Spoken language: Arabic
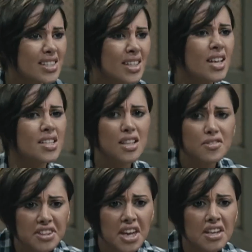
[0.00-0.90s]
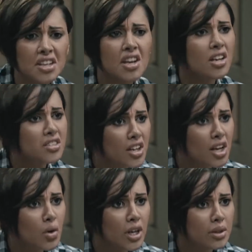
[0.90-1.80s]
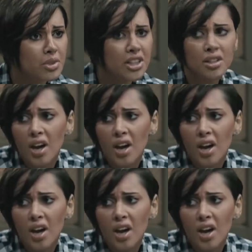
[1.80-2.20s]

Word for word: يا سيدي سافر تاني الطياره ولعت